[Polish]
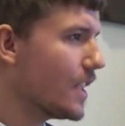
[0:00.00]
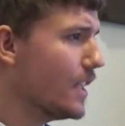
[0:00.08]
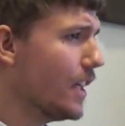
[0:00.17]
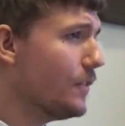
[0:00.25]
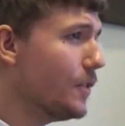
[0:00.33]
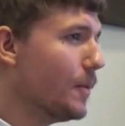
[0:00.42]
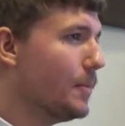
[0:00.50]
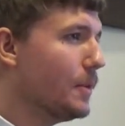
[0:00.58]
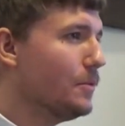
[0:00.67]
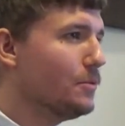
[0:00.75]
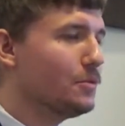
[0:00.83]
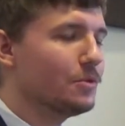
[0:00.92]
Dawid
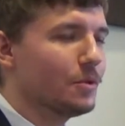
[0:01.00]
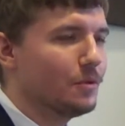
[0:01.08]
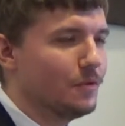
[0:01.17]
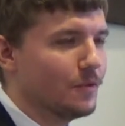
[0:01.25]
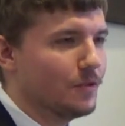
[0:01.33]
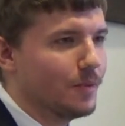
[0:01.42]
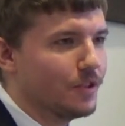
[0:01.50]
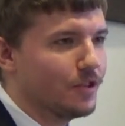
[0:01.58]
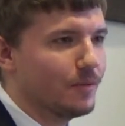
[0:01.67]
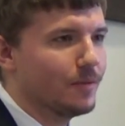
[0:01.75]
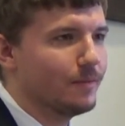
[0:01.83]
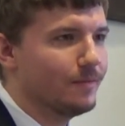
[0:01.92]
popełnił cudzołóstwo z
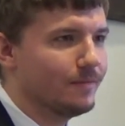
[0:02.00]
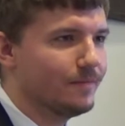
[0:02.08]
Batrzebą.